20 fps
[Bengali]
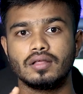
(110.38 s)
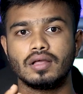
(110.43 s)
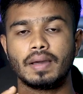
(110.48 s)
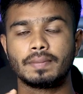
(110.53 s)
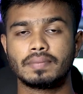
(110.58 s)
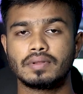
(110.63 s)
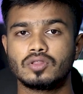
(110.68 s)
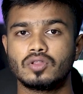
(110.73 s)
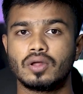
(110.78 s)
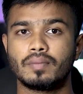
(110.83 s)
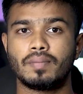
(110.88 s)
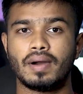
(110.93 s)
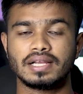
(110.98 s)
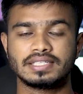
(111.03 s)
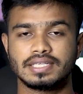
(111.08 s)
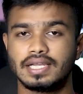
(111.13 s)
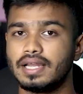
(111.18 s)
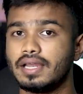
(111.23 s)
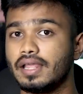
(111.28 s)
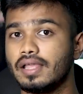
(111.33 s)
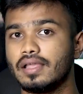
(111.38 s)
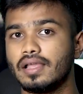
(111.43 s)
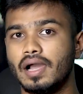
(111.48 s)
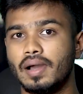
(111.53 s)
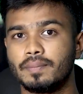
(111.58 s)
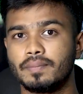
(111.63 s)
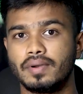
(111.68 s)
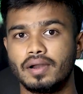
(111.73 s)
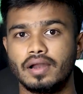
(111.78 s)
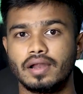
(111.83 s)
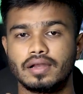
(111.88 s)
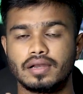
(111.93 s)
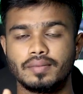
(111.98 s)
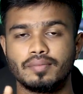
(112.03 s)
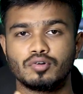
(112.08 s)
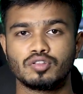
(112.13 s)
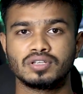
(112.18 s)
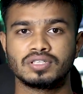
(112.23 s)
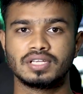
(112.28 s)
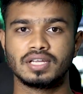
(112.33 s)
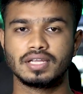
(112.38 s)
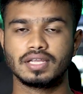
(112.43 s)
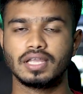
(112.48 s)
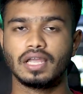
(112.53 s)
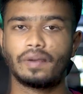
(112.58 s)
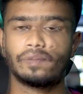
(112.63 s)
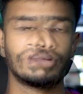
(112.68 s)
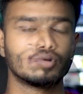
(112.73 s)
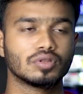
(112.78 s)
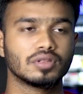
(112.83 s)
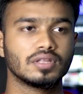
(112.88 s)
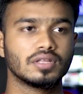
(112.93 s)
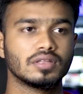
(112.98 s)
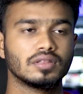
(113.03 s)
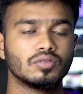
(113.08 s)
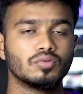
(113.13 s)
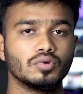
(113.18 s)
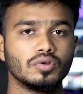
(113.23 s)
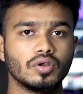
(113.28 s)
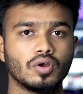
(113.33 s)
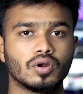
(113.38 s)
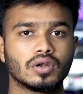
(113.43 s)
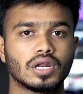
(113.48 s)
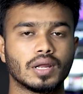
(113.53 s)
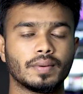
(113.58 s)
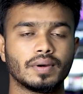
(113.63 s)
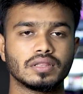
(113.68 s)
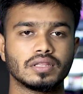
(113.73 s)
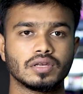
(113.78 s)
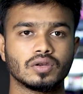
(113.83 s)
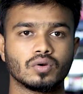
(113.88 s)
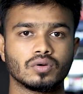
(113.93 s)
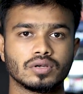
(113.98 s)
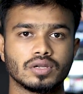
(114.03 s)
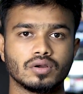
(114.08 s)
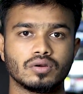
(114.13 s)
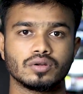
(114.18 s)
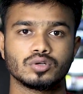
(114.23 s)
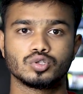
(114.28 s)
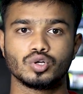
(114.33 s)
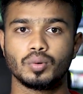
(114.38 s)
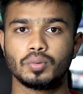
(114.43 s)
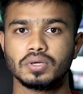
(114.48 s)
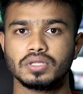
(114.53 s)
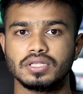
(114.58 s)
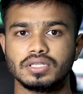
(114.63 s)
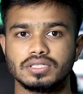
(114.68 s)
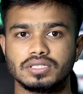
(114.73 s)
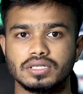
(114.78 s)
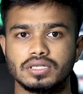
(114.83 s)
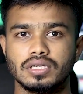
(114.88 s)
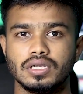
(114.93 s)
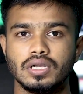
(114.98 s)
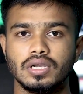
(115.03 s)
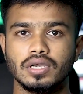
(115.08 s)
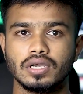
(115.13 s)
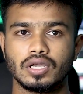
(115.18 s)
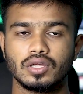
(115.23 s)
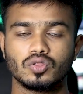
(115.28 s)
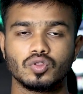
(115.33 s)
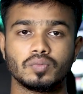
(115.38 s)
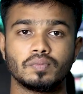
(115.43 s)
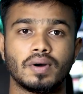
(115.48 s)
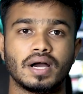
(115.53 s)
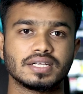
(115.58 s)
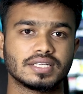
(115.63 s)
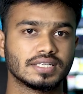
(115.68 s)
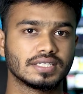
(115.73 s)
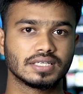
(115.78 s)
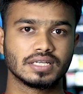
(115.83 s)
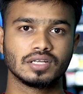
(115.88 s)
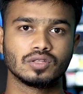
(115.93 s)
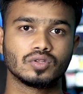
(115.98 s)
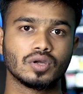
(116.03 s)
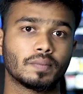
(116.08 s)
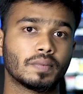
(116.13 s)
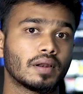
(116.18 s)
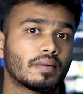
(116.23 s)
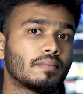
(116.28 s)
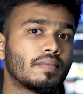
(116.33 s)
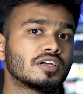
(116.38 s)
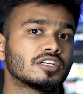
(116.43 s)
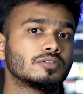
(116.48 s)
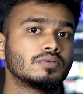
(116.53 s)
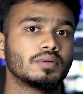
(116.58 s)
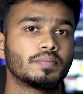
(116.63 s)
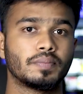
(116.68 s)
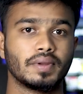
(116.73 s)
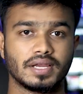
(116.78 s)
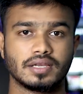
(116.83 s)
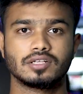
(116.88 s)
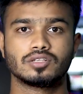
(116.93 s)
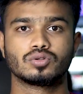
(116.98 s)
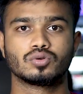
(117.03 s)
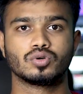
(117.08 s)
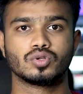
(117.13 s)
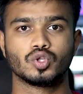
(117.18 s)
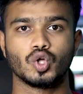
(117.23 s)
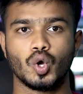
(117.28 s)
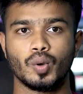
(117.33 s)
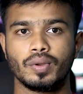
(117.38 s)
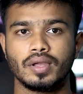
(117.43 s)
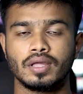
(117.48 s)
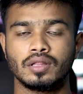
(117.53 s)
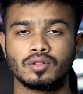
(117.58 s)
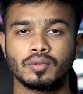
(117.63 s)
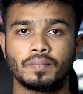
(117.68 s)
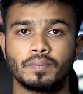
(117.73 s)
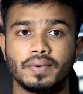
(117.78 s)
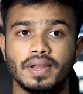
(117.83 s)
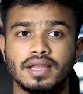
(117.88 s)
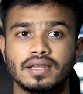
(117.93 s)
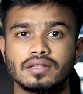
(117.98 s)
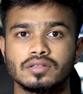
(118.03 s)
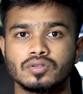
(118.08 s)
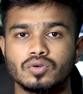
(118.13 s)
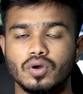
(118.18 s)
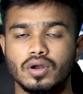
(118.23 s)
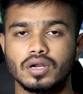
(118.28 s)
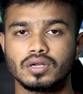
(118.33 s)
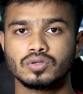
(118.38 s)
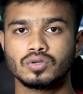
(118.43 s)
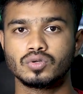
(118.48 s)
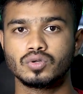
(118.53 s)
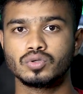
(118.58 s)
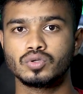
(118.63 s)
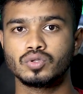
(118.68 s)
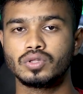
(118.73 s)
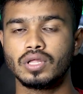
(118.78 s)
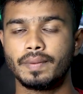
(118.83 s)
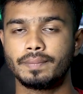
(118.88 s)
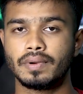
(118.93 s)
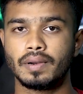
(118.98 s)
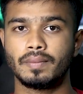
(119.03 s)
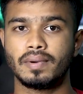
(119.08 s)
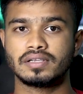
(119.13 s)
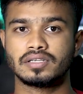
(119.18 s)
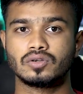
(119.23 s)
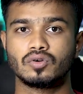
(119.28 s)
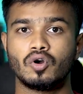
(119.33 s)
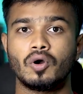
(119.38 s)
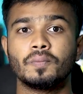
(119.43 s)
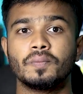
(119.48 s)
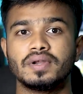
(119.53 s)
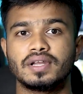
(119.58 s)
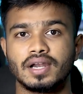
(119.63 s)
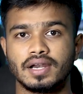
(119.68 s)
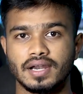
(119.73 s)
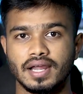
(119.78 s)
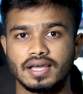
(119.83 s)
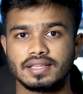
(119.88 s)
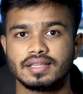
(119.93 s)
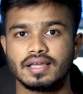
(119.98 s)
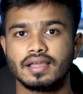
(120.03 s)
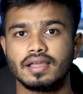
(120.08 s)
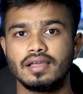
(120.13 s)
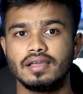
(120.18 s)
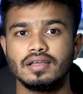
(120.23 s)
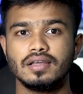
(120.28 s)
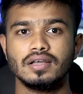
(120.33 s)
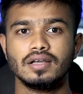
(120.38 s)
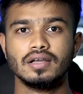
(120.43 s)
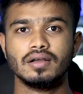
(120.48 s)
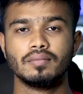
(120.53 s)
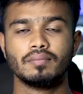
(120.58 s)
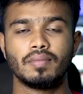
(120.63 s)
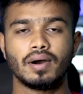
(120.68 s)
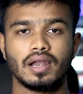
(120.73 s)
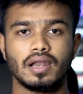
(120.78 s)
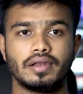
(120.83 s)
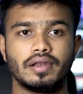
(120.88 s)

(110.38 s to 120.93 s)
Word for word: আপনার তো আর বাসায় নেই আপনার একটা প্রতিষ্ঠানে গিয়ে প্রতিদিন দুই ঘন্টা বা তিন ঘন্টা করে সময় দিচ্ছেন কিন্তু বাসায় এসে কিন্তু আপনার মাস্ট বি প্র্যাকটিস করতে হবে কিন্তু প্র্যাকটিস করার জন্য যদি আপনার বাসায় কম্পিউটার না থাকে বা